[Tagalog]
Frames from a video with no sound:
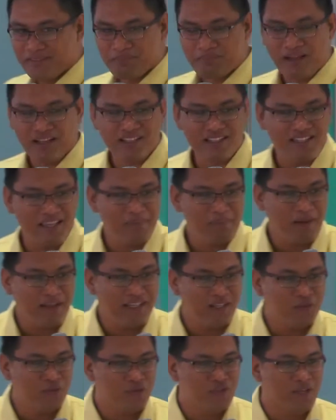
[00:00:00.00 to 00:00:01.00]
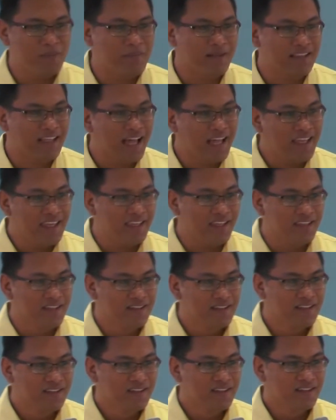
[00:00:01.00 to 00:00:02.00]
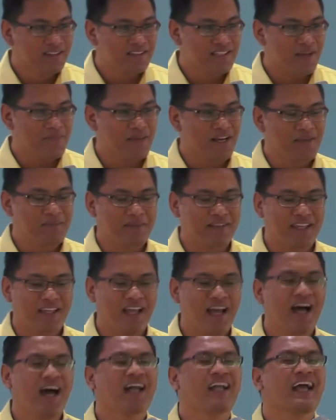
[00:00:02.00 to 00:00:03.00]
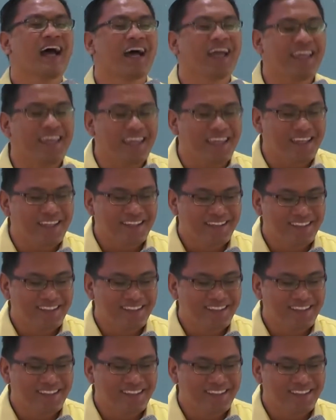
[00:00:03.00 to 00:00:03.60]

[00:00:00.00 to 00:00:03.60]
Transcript: Pagsipa niya doon sa patay, sabi ng patay, agay.